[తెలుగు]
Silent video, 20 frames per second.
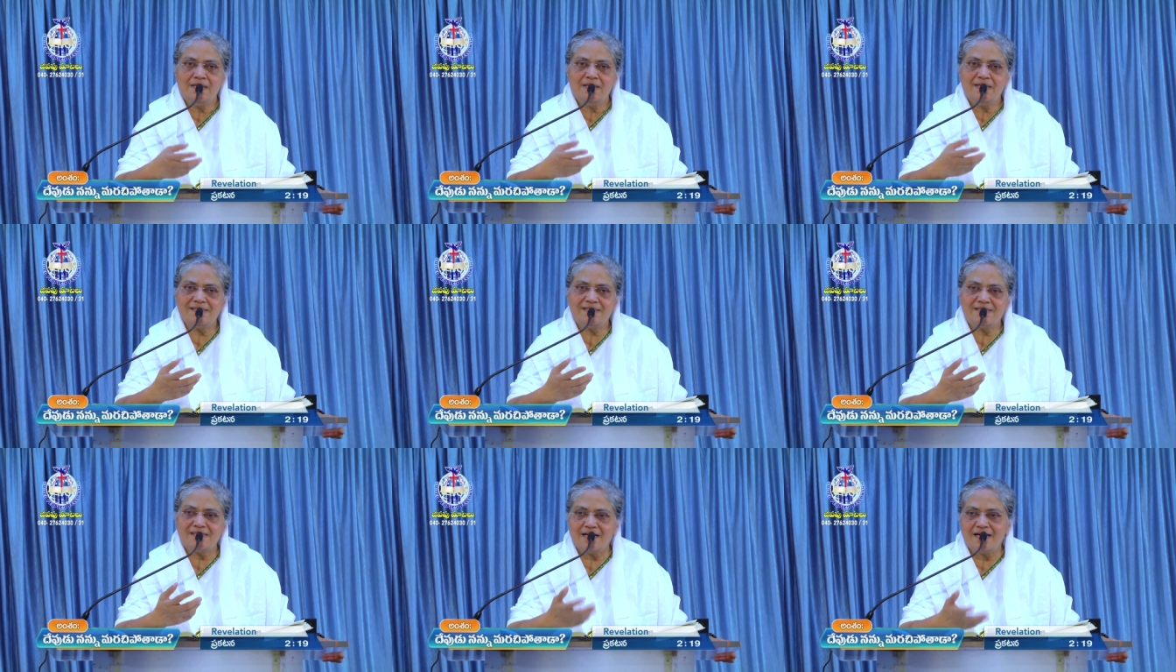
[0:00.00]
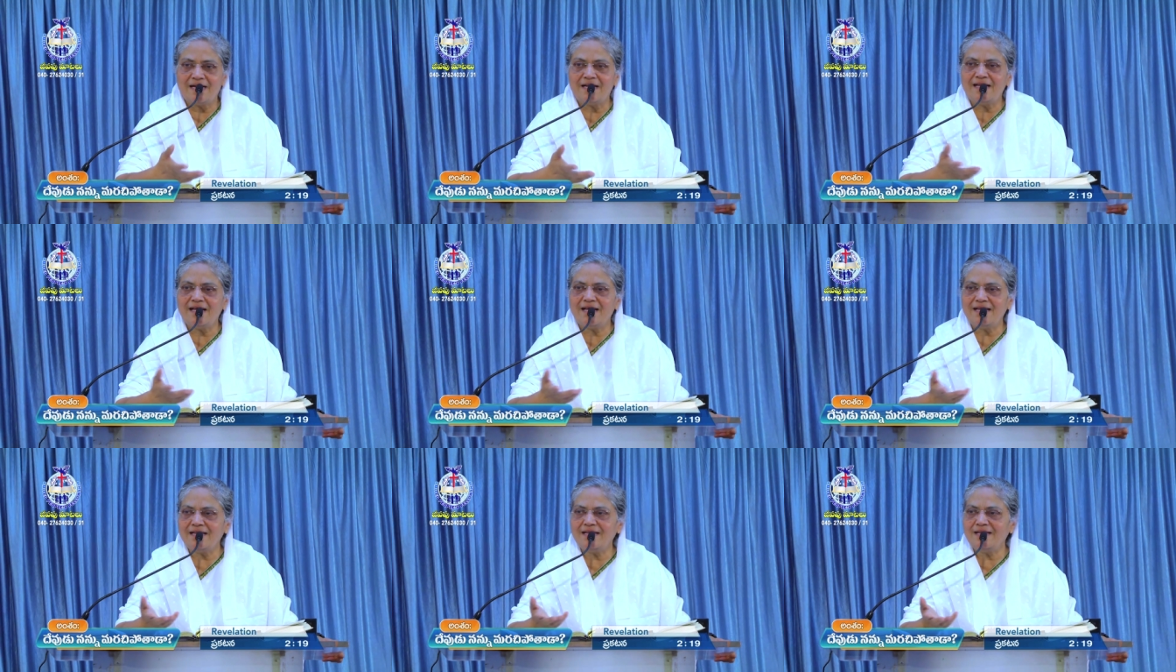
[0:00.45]
నీ
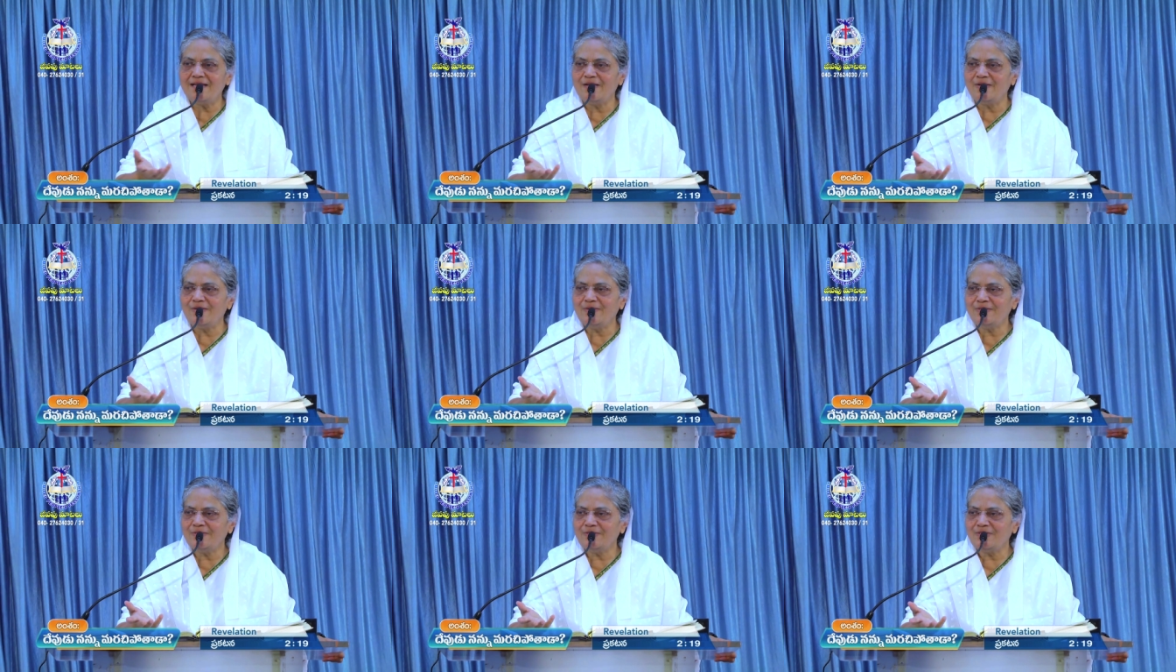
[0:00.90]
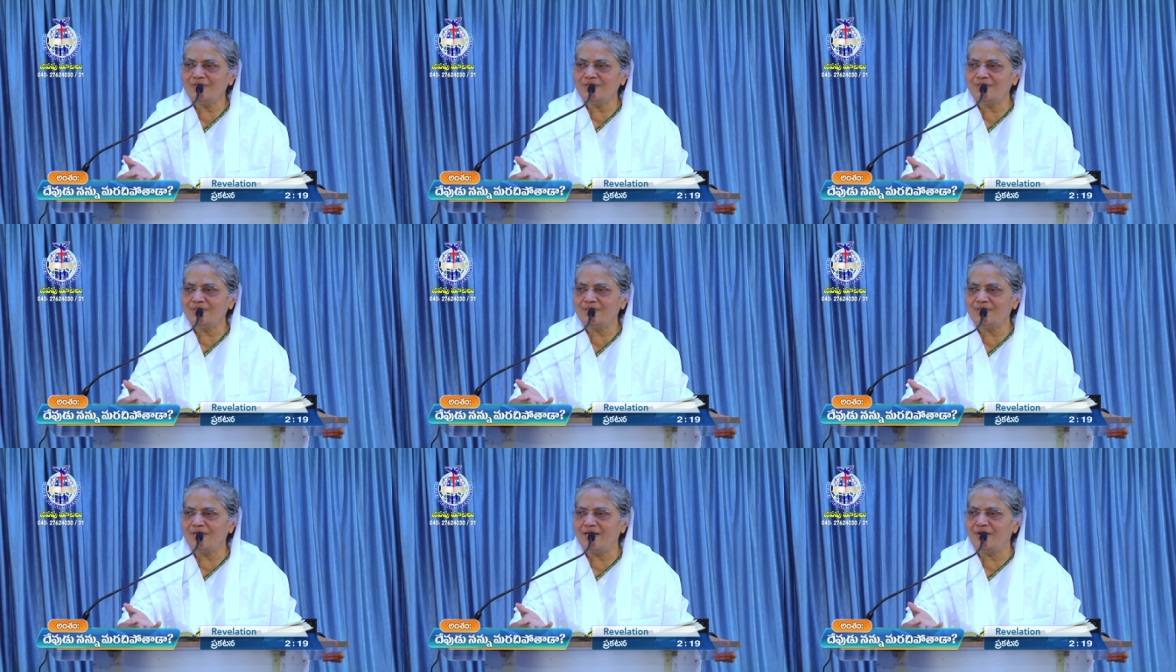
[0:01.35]
సహనాన్ని నేను
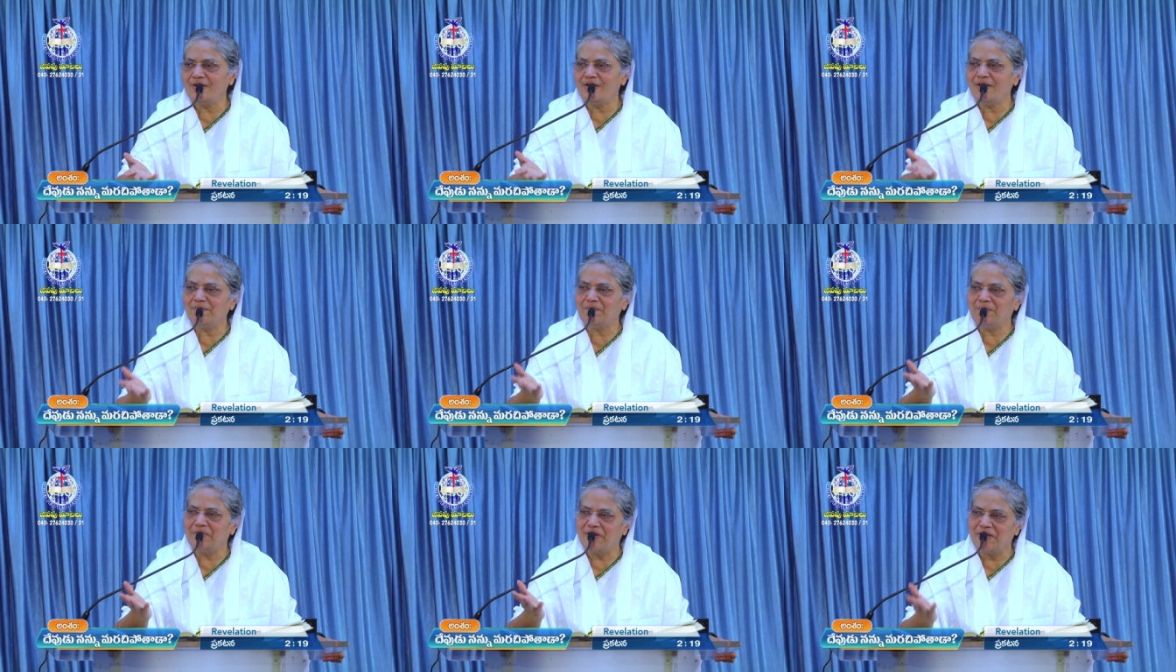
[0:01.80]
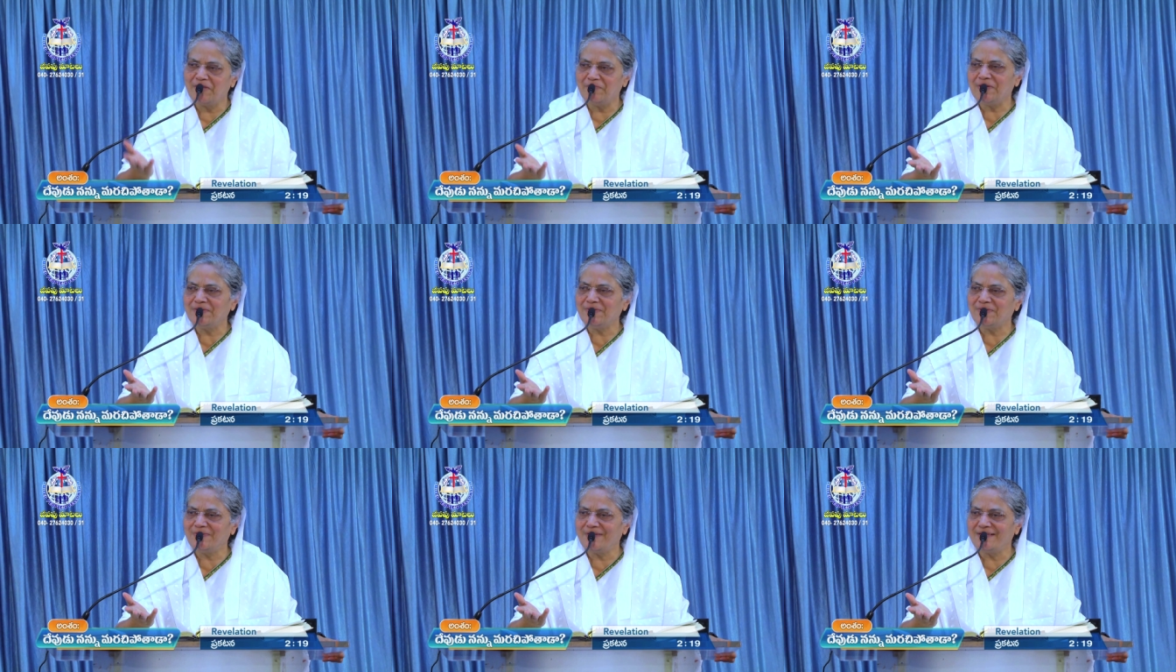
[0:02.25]
చూస్తున్నాను నీ
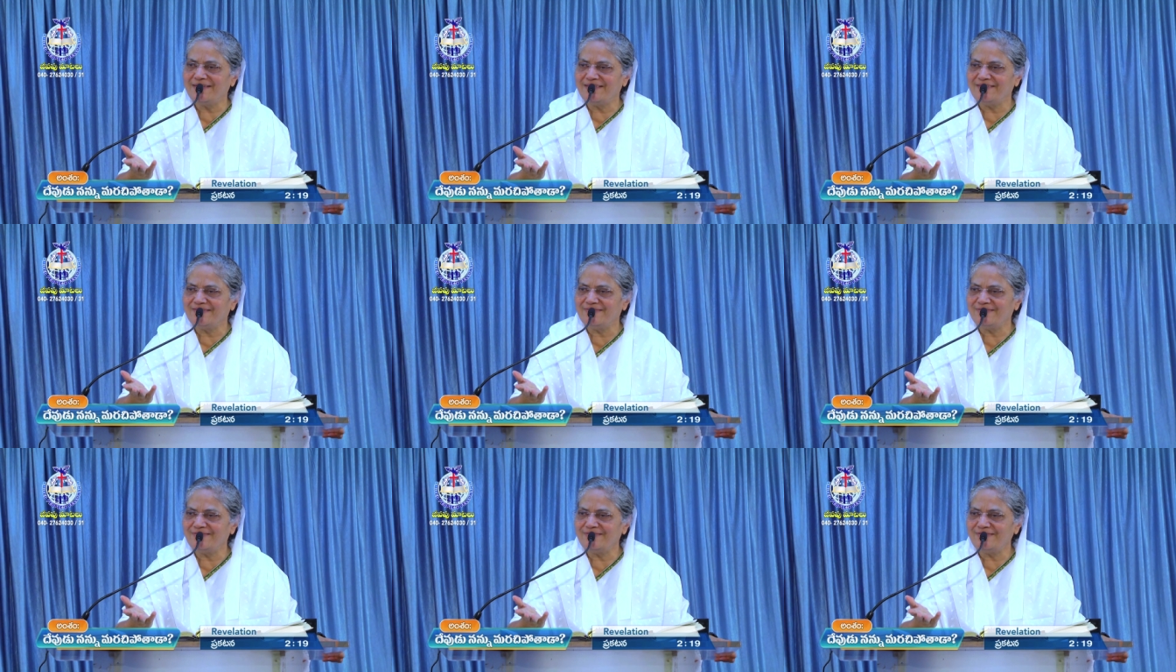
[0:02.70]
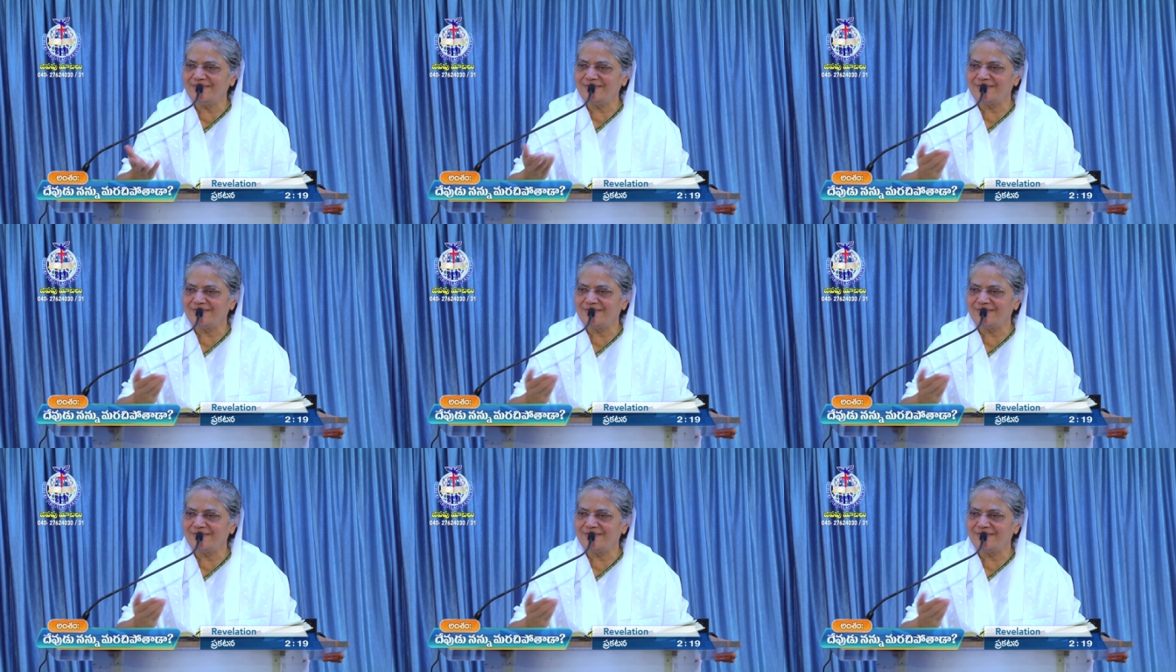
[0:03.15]
ప్రేమను కూడా నేను